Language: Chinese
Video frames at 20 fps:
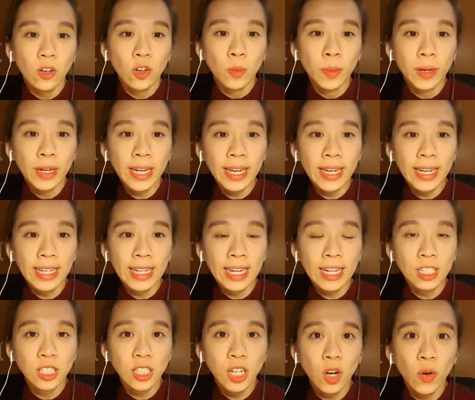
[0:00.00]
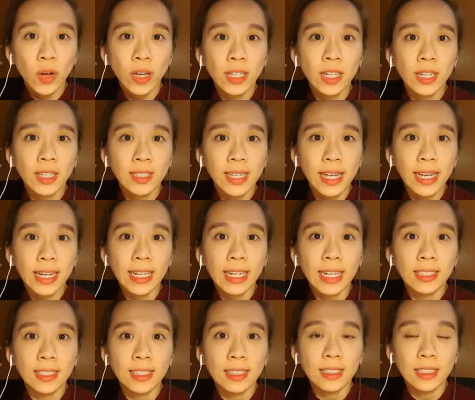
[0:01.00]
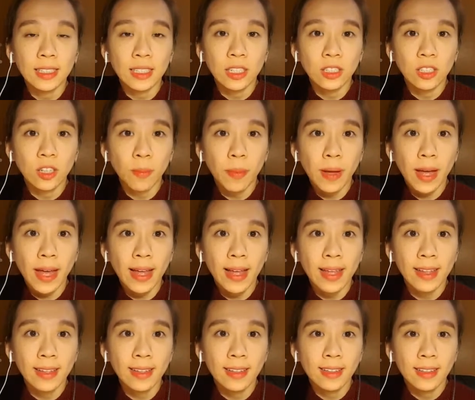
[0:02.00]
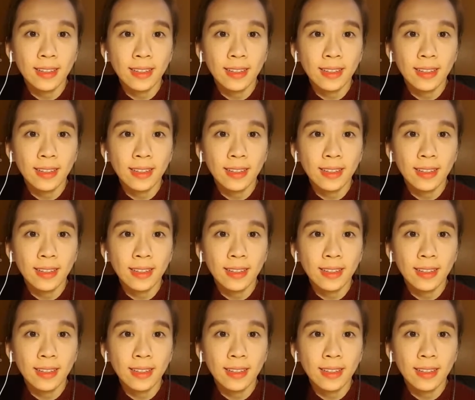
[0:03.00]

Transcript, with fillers: 我们可以给它稍微的再给它进行一个搅拌。